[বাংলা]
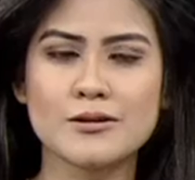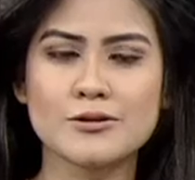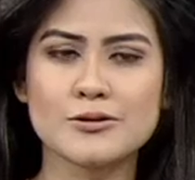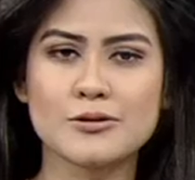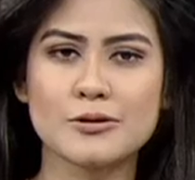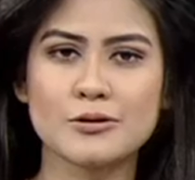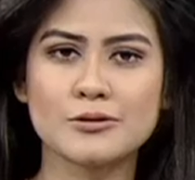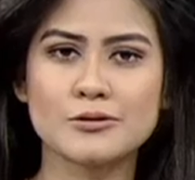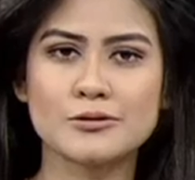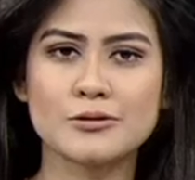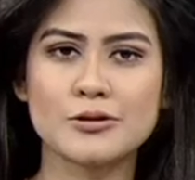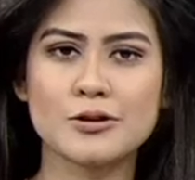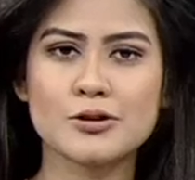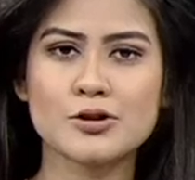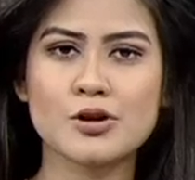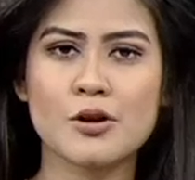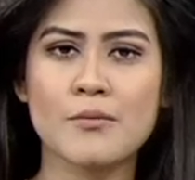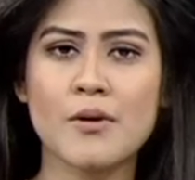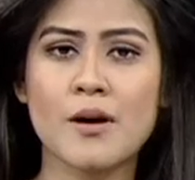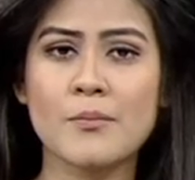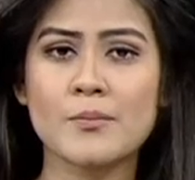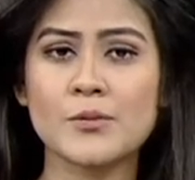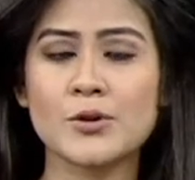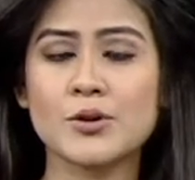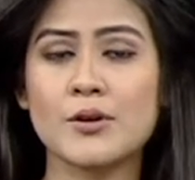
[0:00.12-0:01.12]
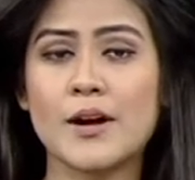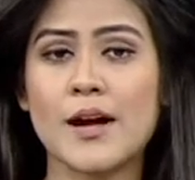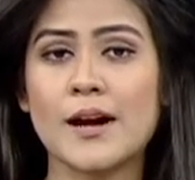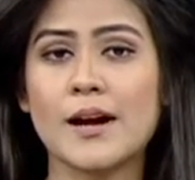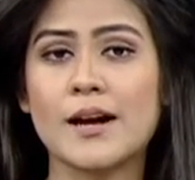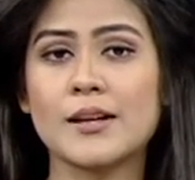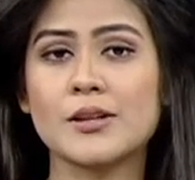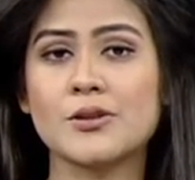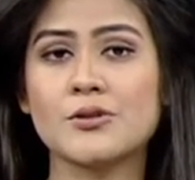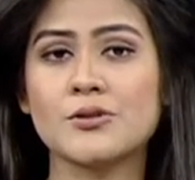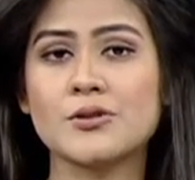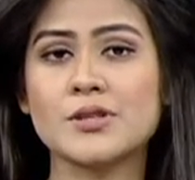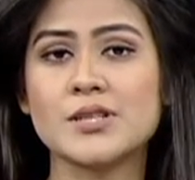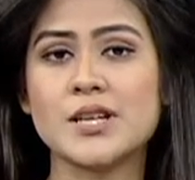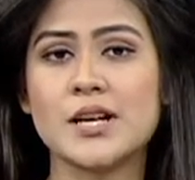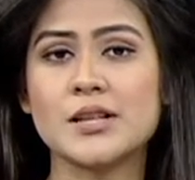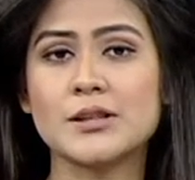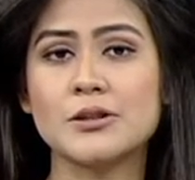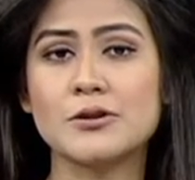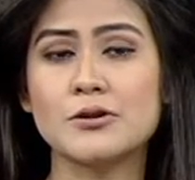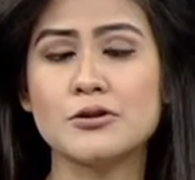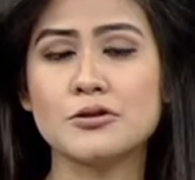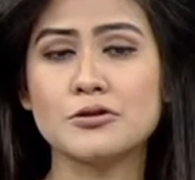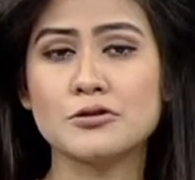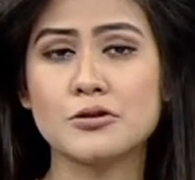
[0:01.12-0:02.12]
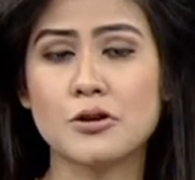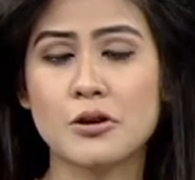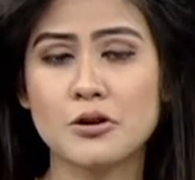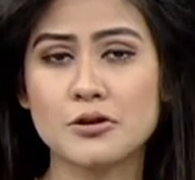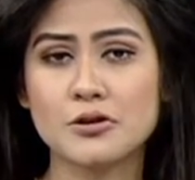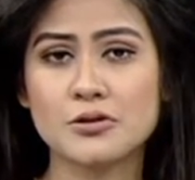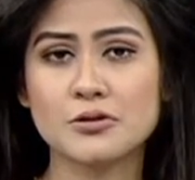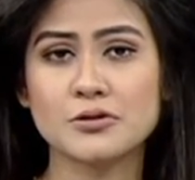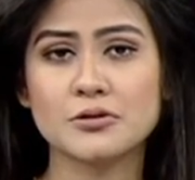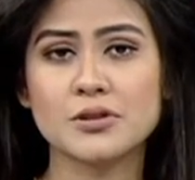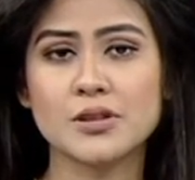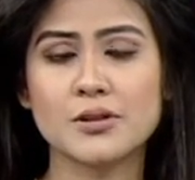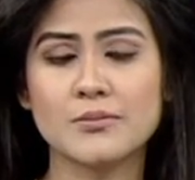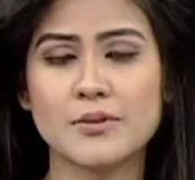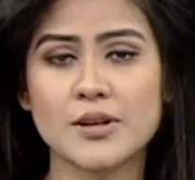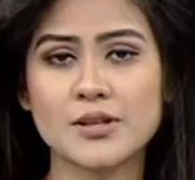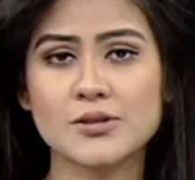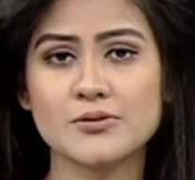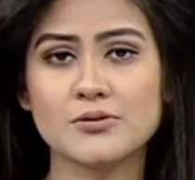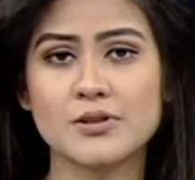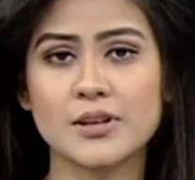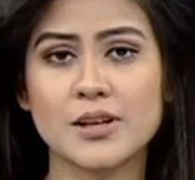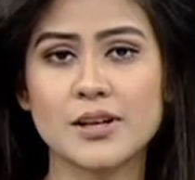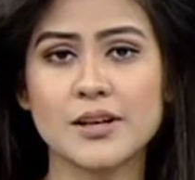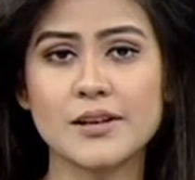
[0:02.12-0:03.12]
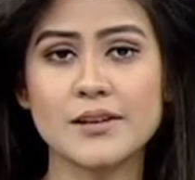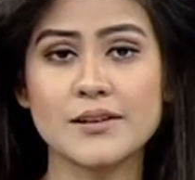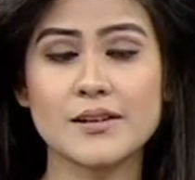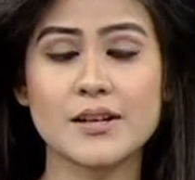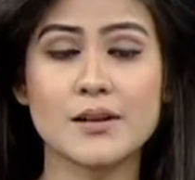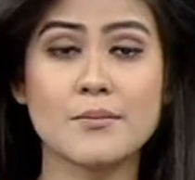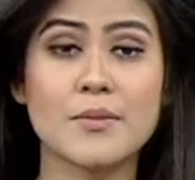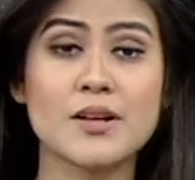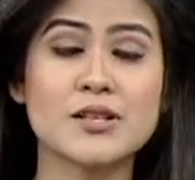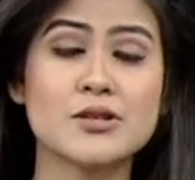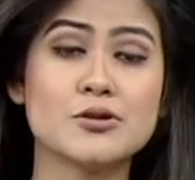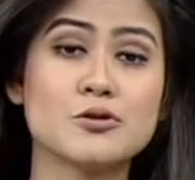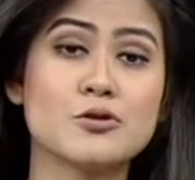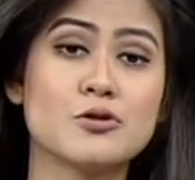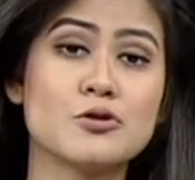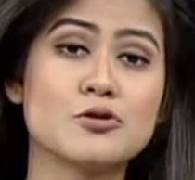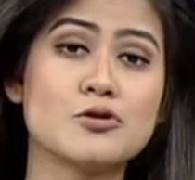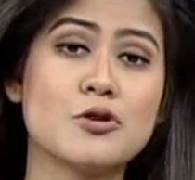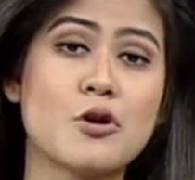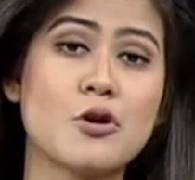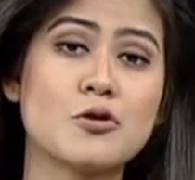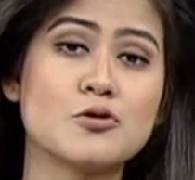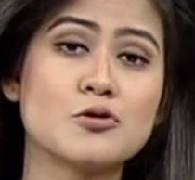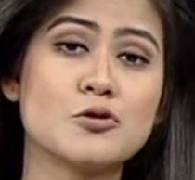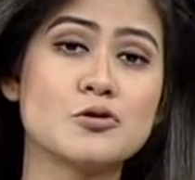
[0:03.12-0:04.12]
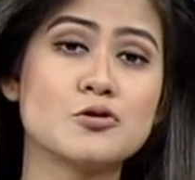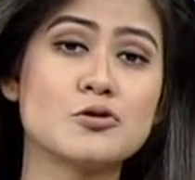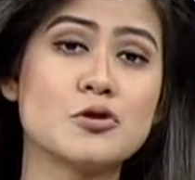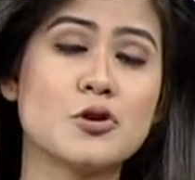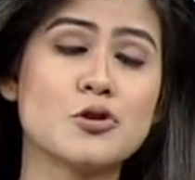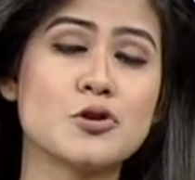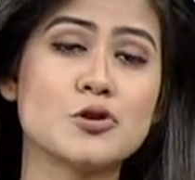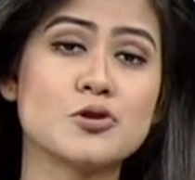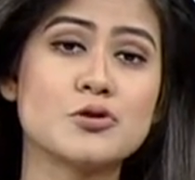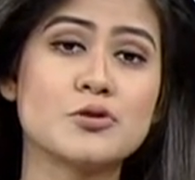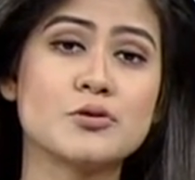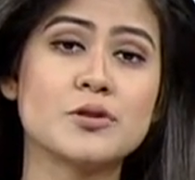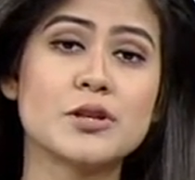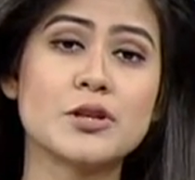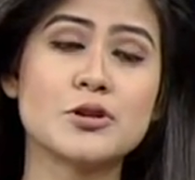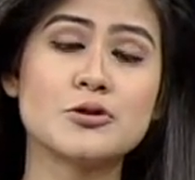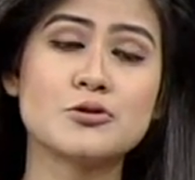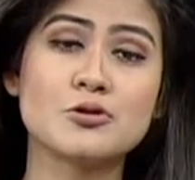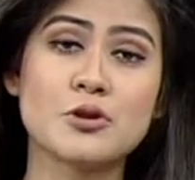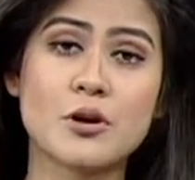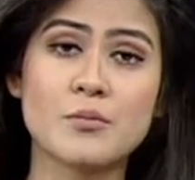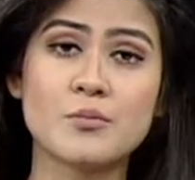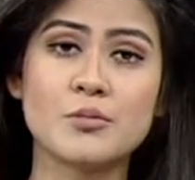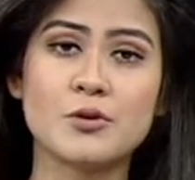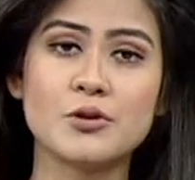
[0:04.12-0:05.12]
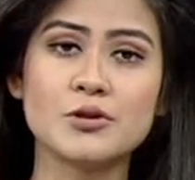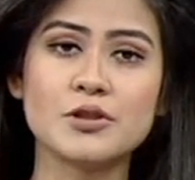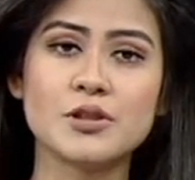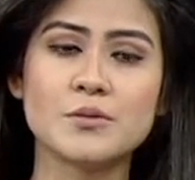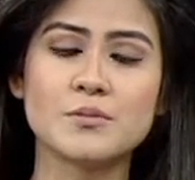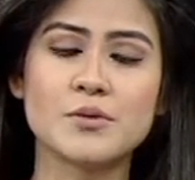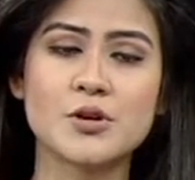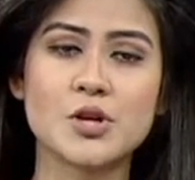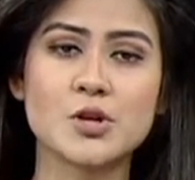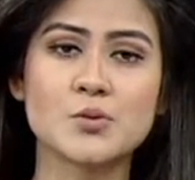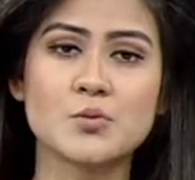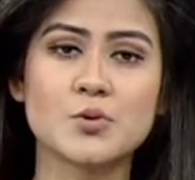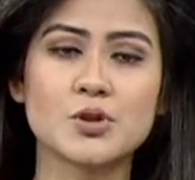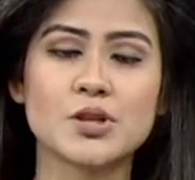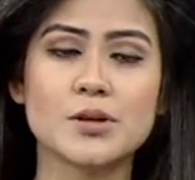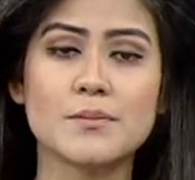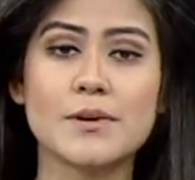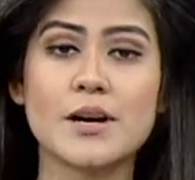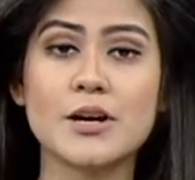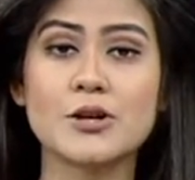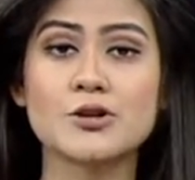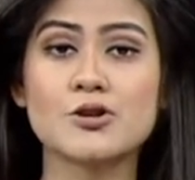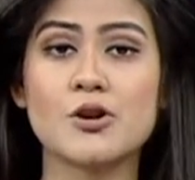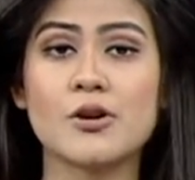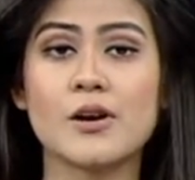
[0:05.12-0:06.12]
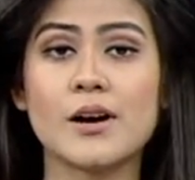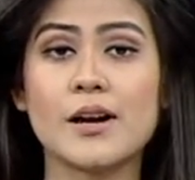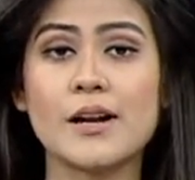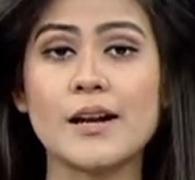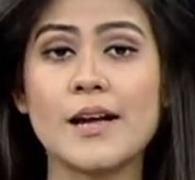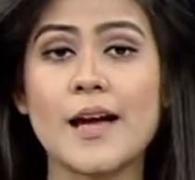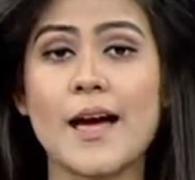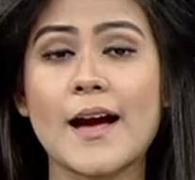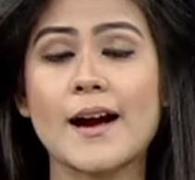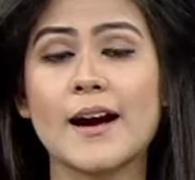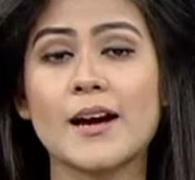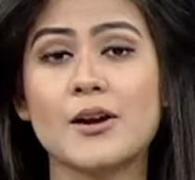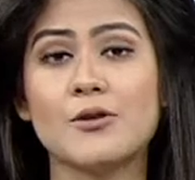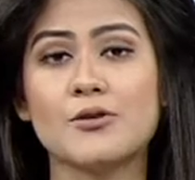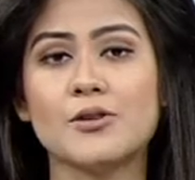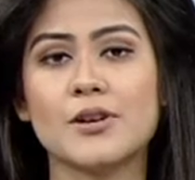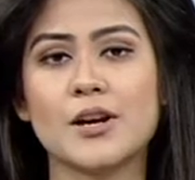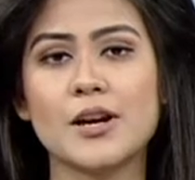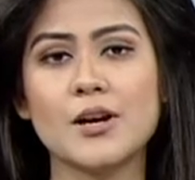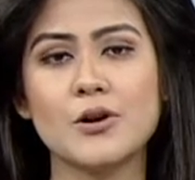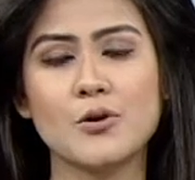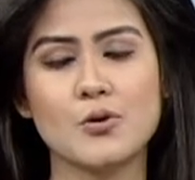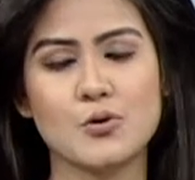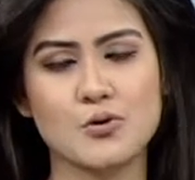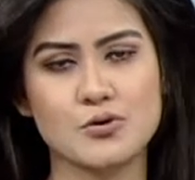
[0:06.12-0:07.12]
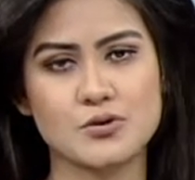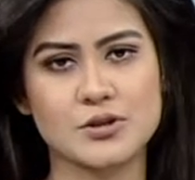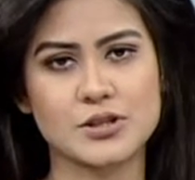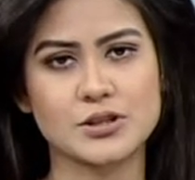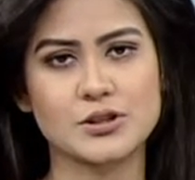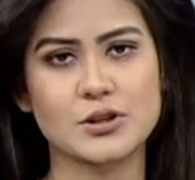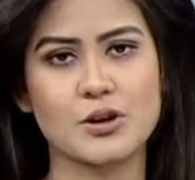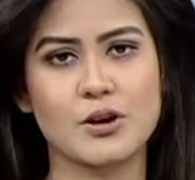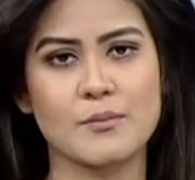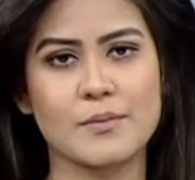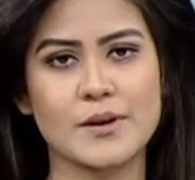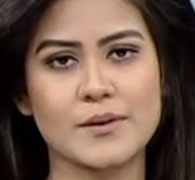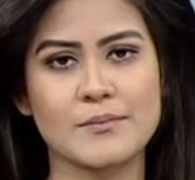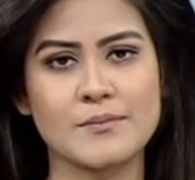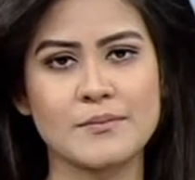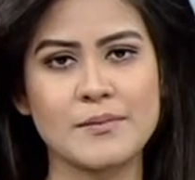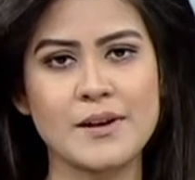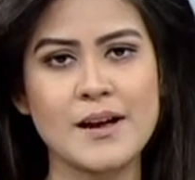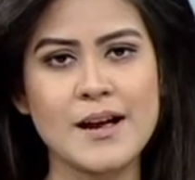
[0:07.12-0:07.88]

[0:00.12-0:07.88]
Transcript: সদ্য সমাপ্ত একাদশ জাতীয় সংসদ নির্বাচনে নির্বাচিত সংসদ সদস্যদের শপথ বৃহস্পতিবার সকাল এগারোটায় অনুষ্ঠিত হবে